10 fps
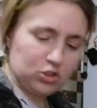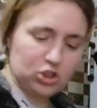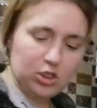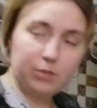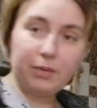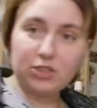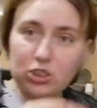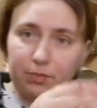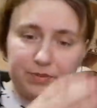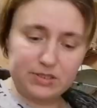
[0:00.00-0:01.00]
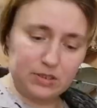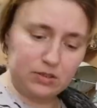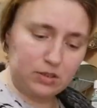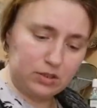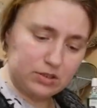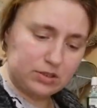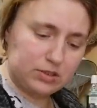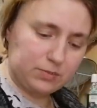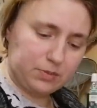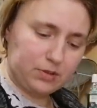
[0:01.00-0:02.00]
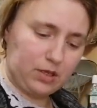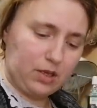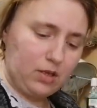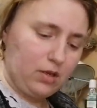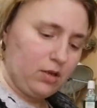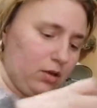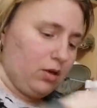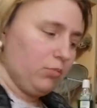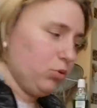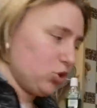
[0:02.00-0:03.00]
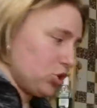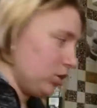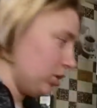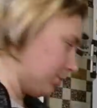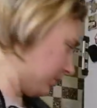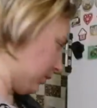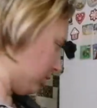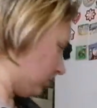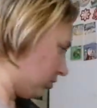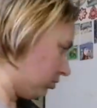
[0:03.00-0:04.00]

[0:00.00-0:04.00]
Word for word: 4 пачки последние риса забрала. Больше не было.